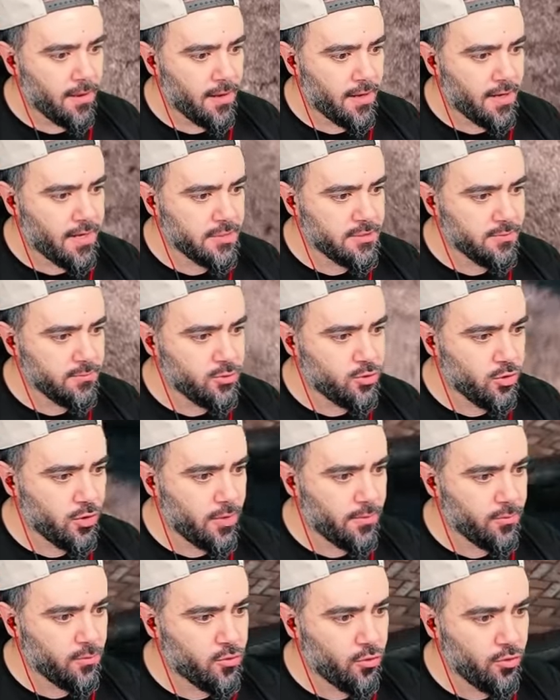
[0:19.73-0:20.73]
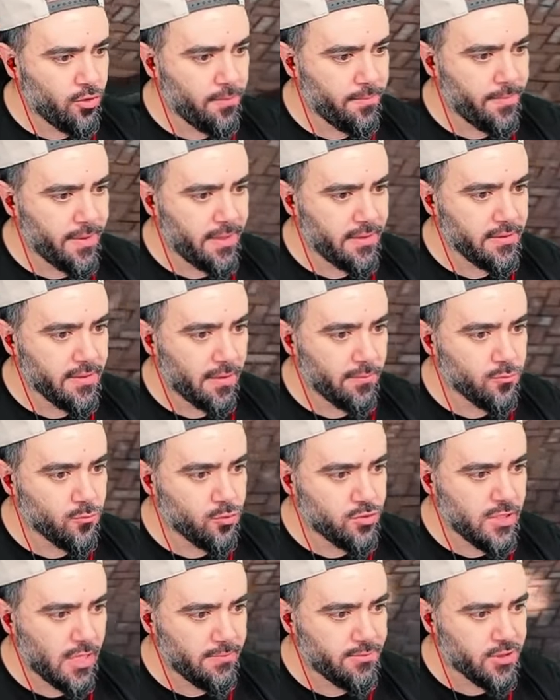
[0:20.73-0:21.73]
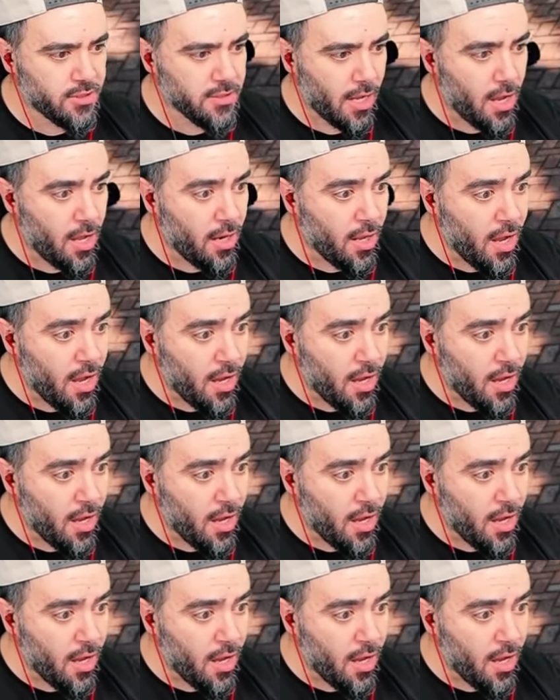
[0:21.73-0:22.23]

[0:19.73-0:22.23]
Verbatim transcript: Aracımı şöyle bir koyayım ben. Tam güzel bir şekilde. Aa!